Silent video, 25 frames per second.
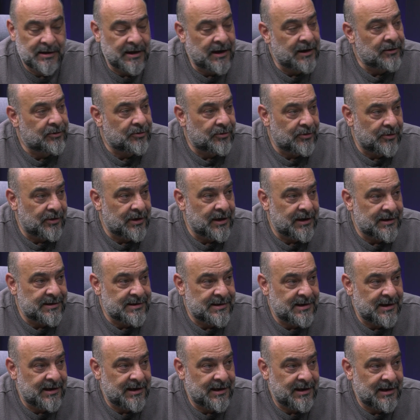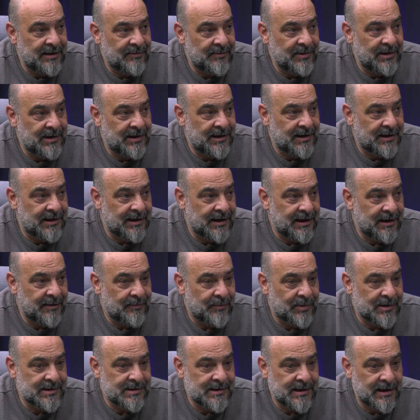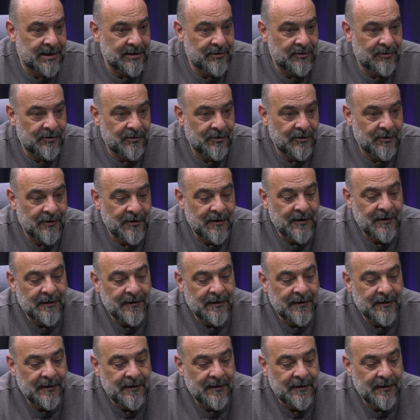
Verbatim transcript: tiyatro öğrencileriyle birlikte pazar günü